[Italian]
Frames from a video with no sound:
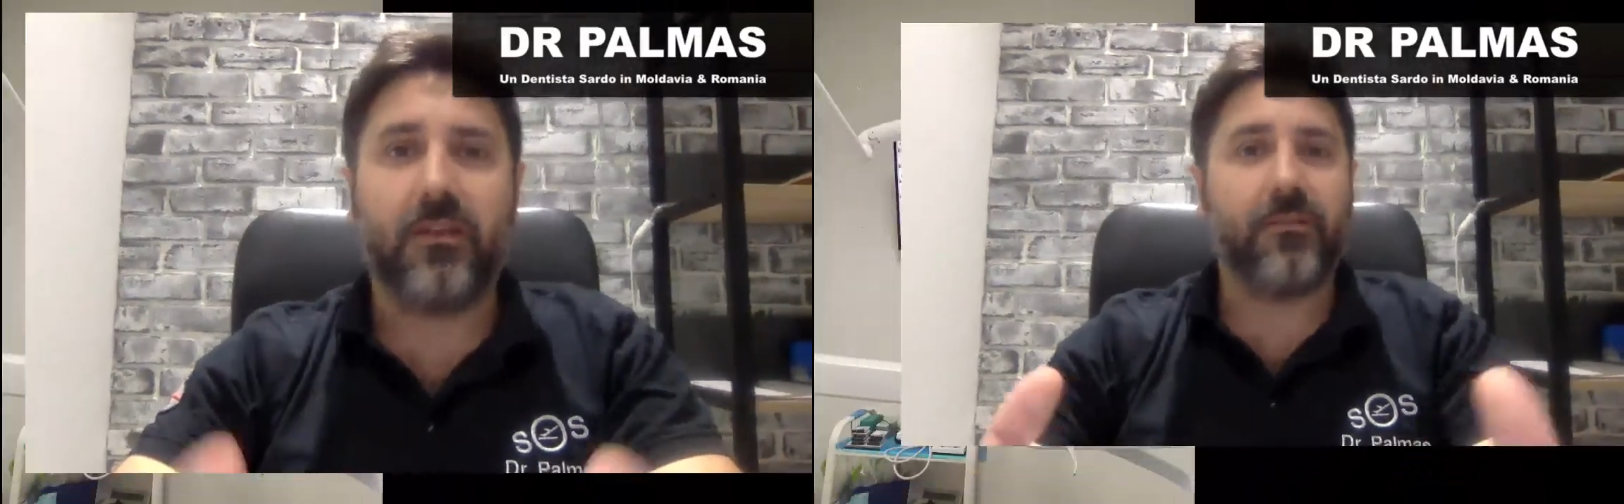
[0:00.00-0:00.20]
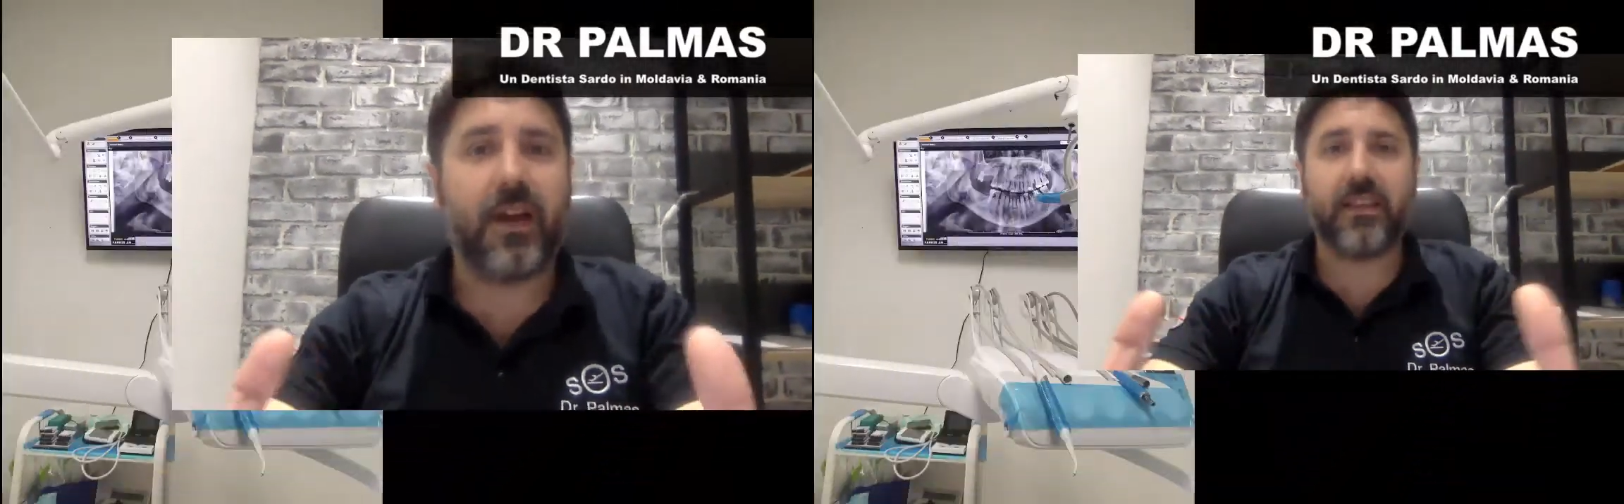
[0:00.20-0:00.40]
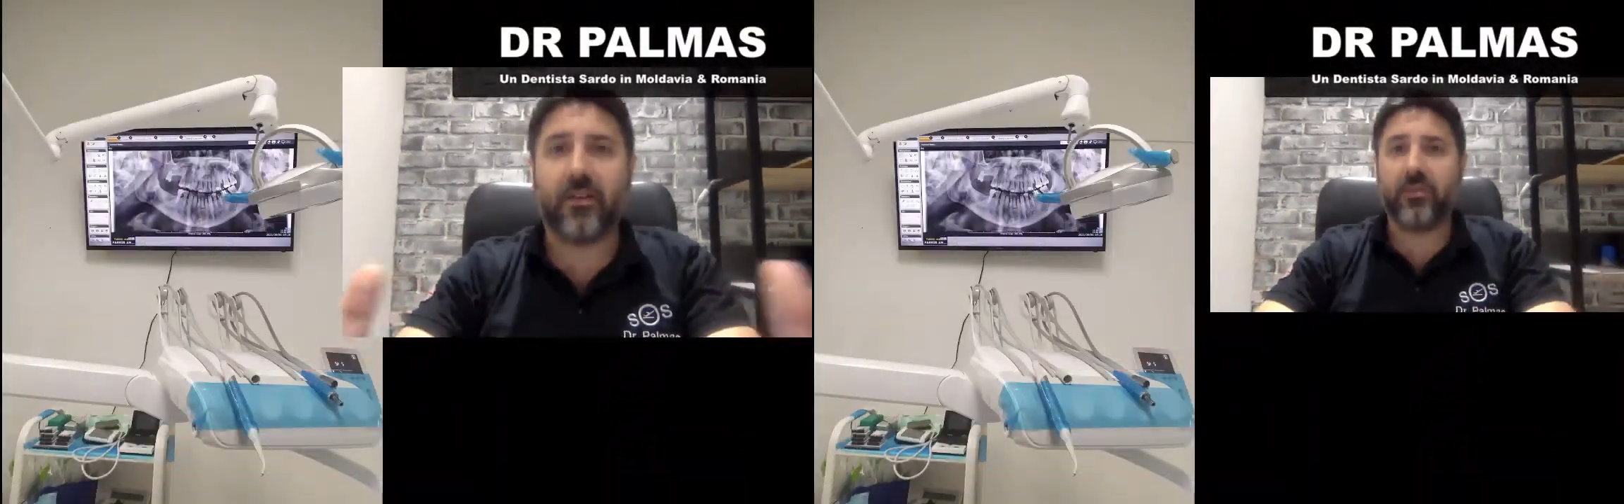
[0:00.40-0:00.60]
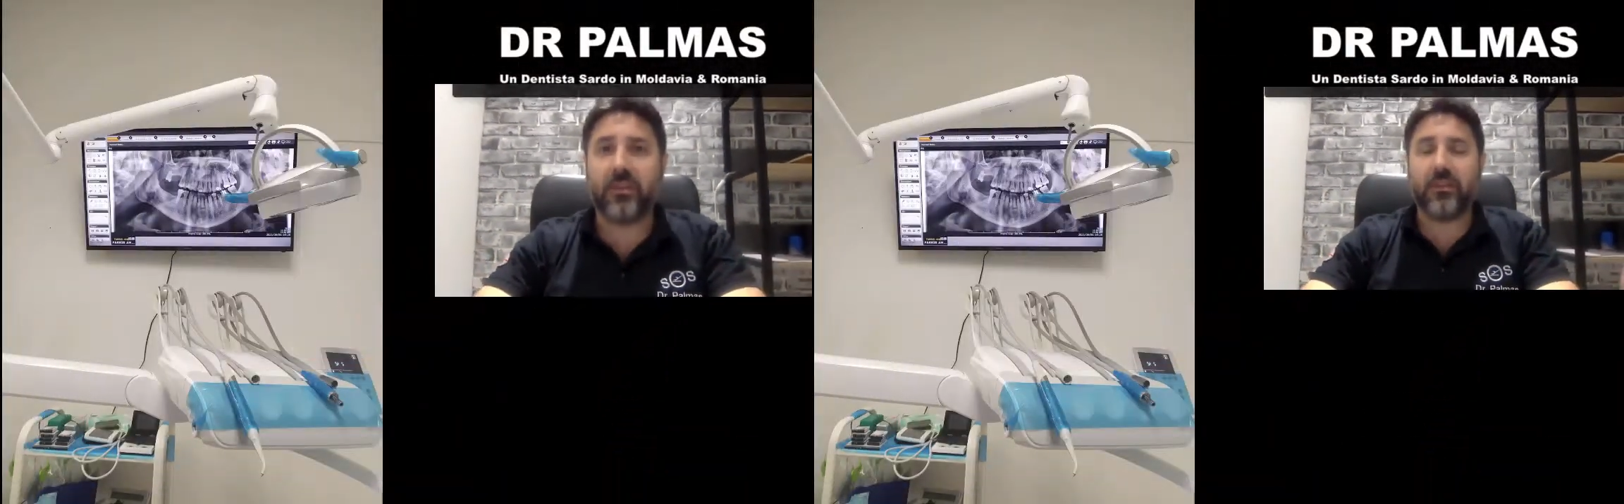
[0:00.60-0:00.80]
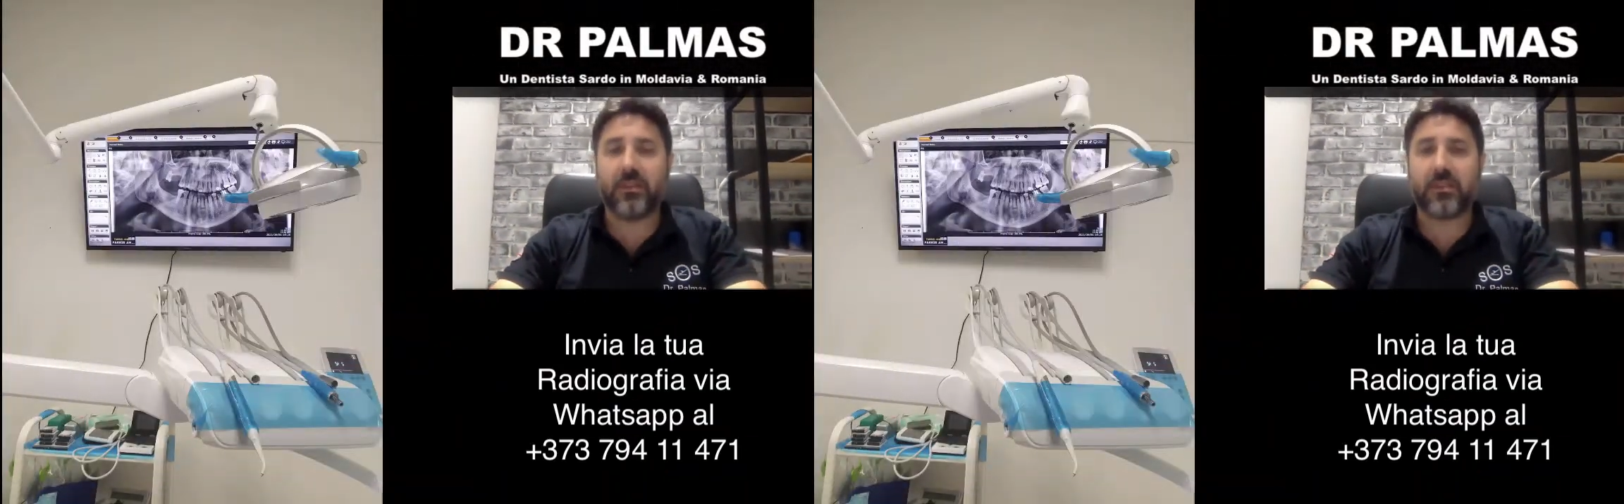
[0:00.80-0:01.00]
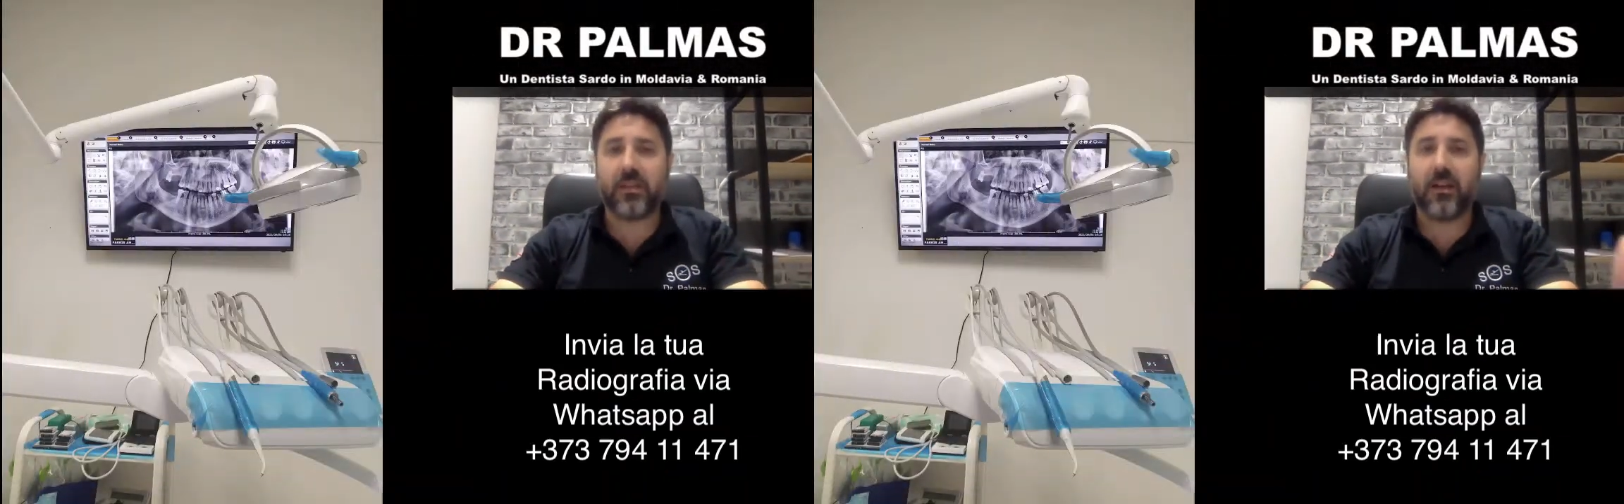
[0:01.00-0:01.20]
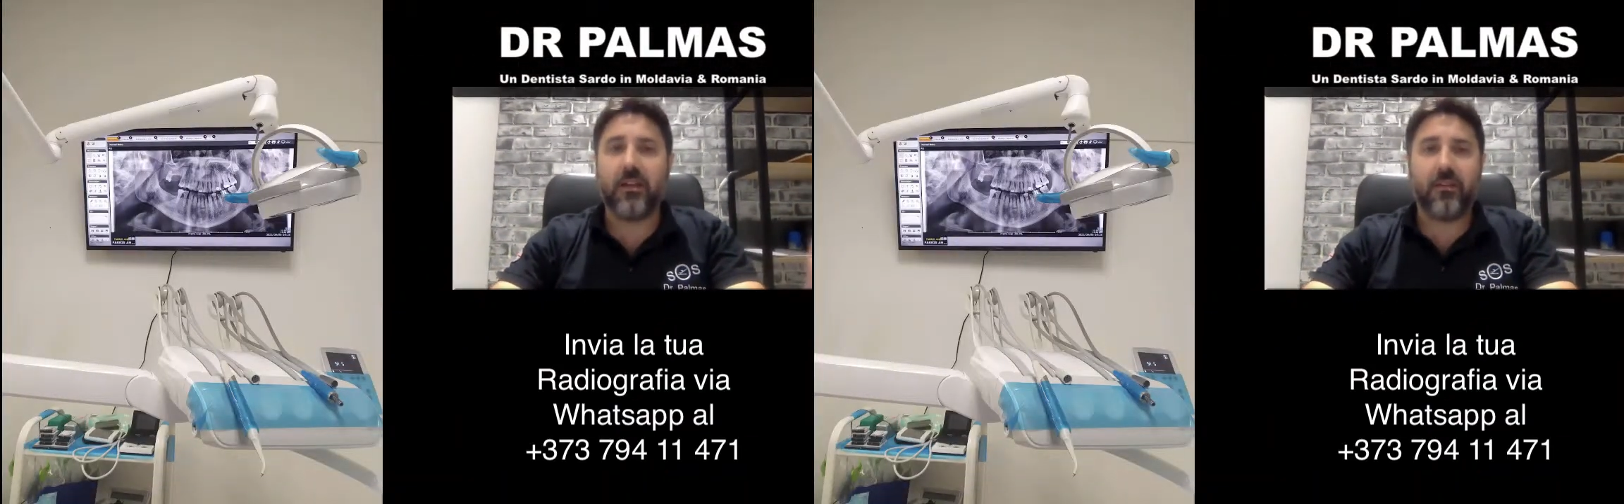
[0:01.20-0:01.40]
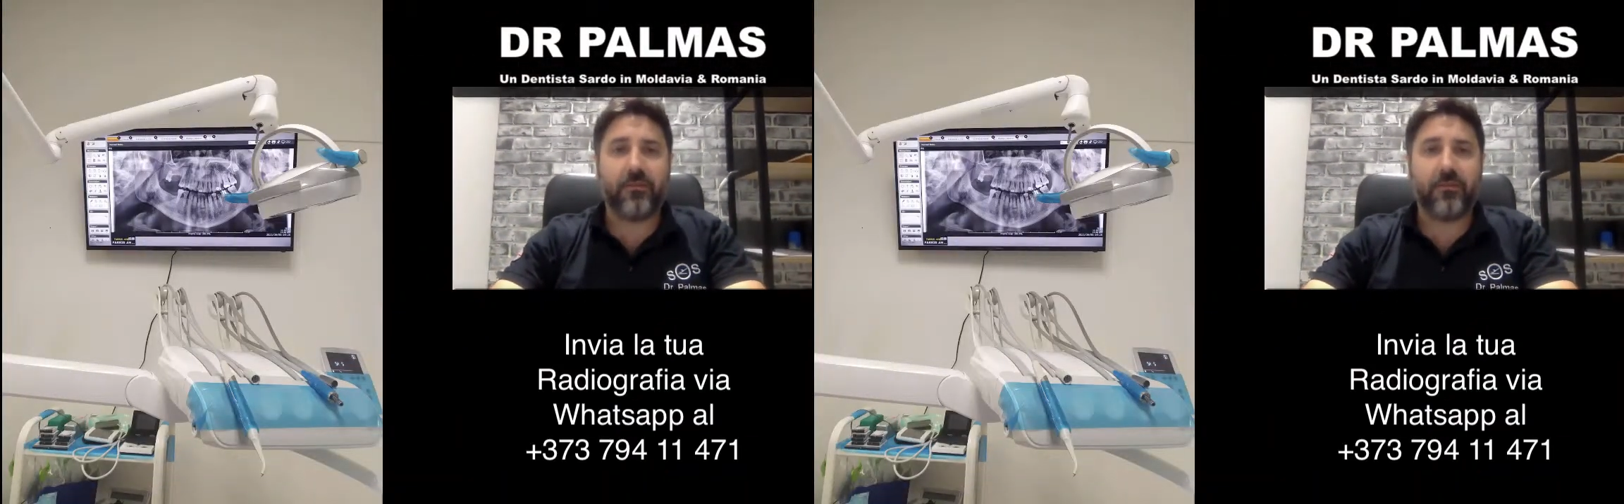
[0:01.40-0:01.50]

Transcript: Vai da un dentista,